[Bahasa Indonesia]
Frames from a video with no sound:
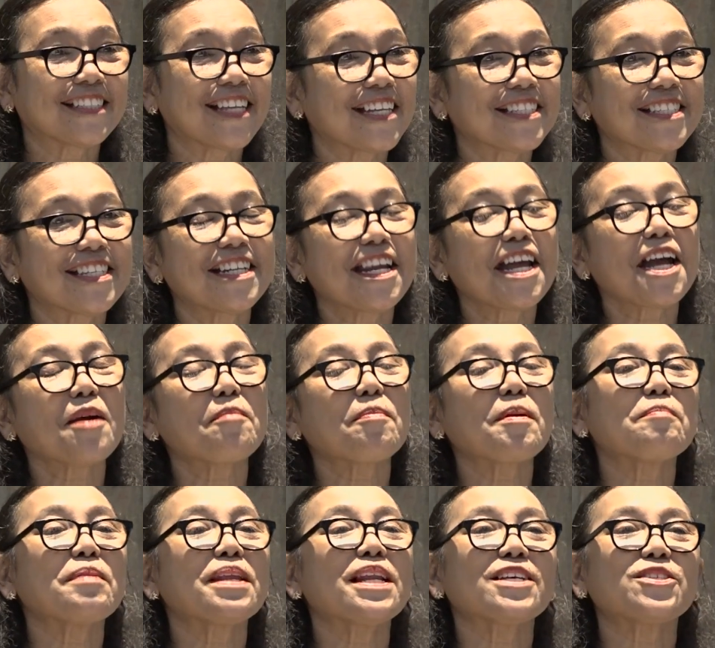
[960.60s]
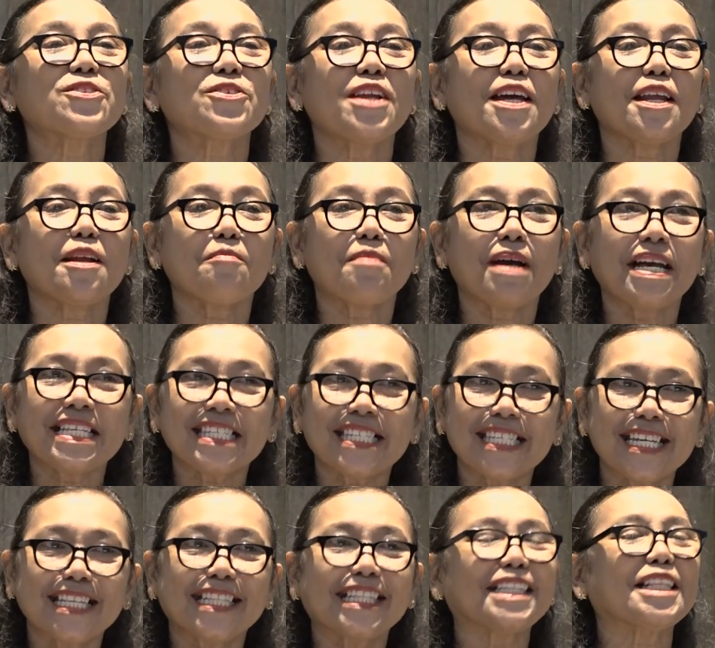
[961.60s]
saya senang apabila saudara
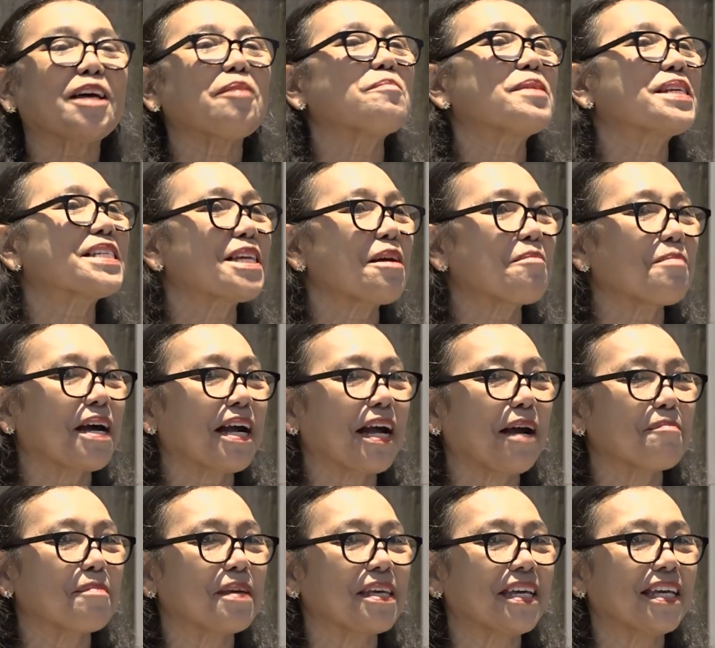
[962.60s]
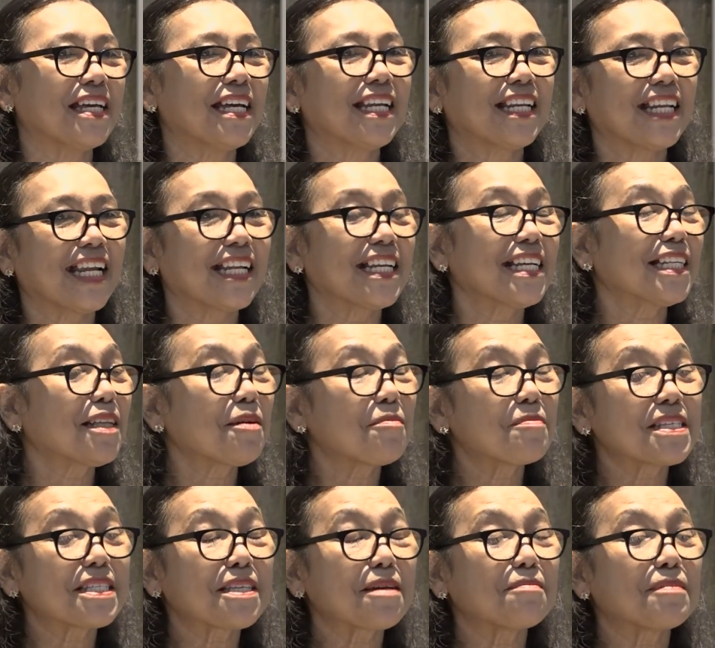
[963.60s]
masih tetap bersama kami dan kita
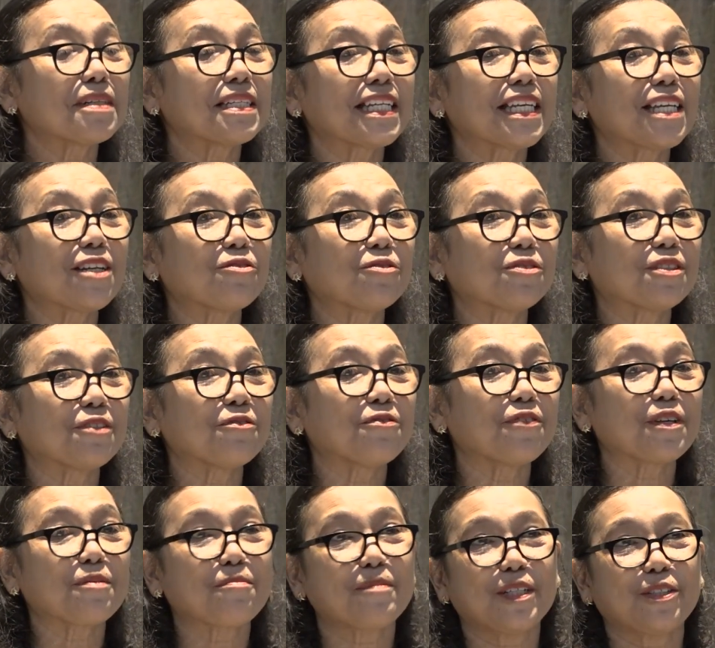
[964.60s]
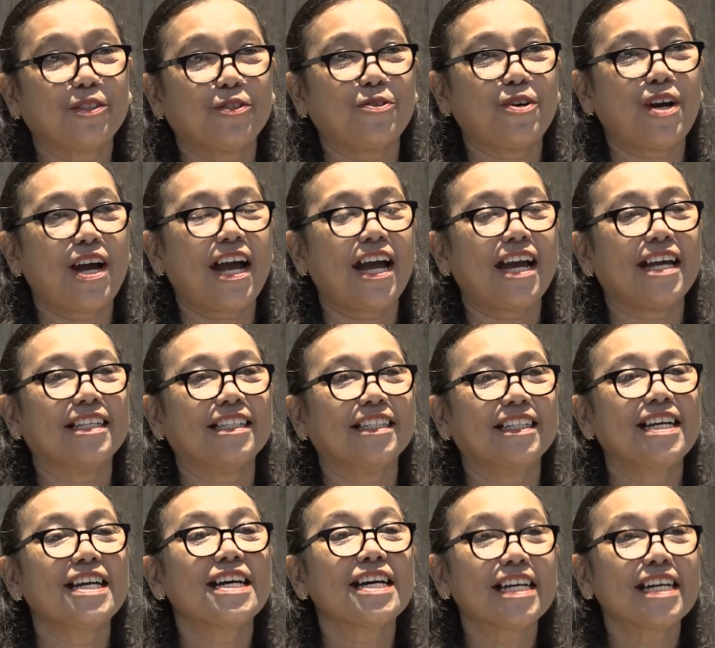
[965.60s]
bisa mengikuti firman Tuhan